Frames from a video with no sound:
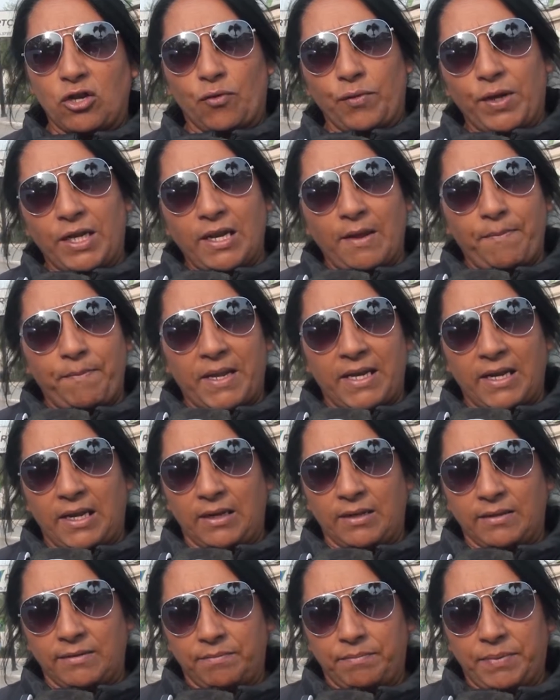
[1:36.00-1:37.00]
novena para
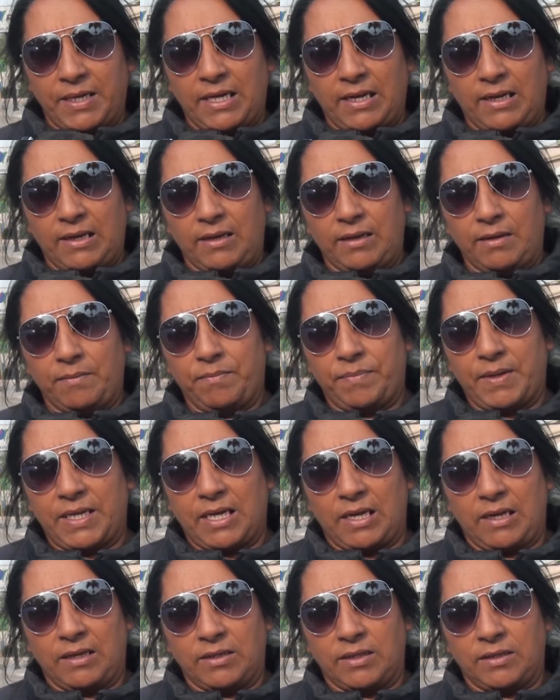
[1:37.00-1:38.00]
el, para
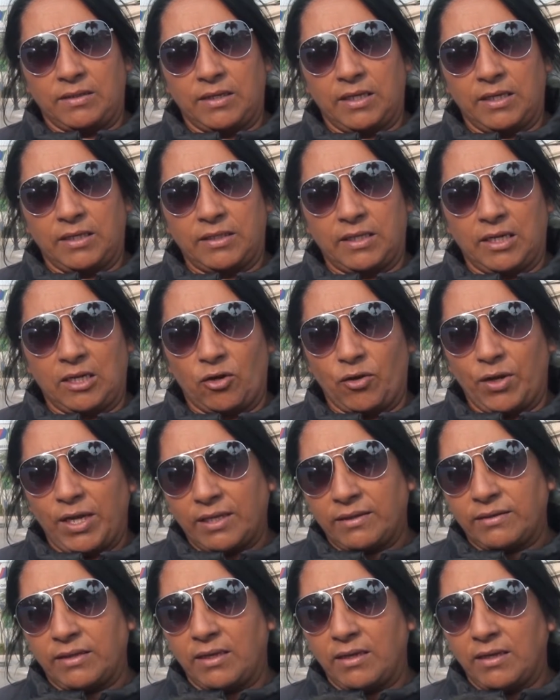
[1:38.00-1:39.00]
este,
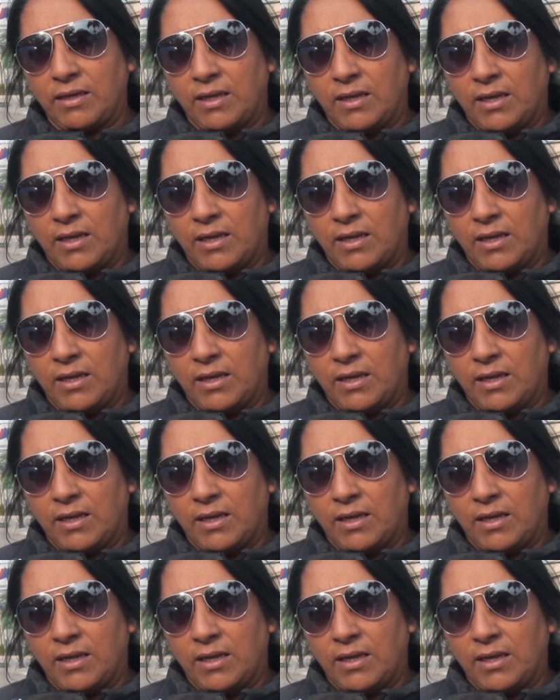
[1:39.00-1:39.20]
oeste,